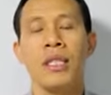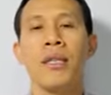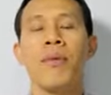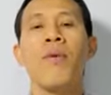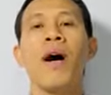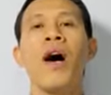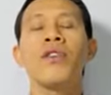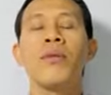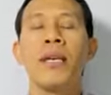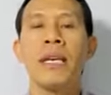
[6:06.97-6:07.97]
ถึงแม้ว่าเขา
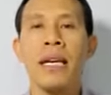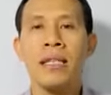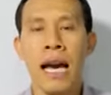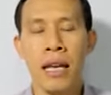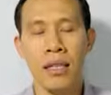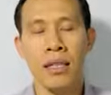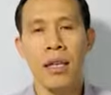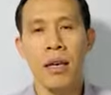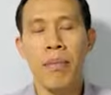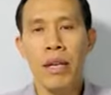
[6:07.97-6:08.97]
จะมีกษัตริย์
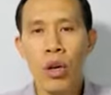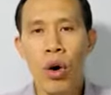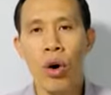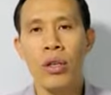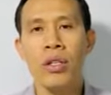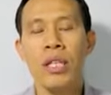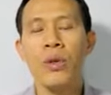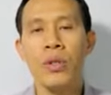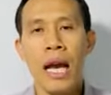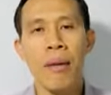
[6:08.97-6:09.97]
เป็นคนที่
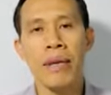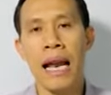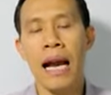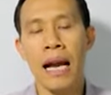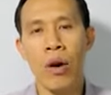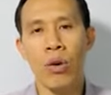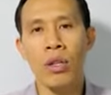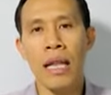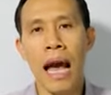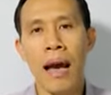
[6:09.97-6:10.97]
อยู่ท่ามกลางเขา
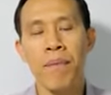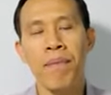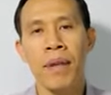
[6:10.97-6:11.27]
ก็ตาม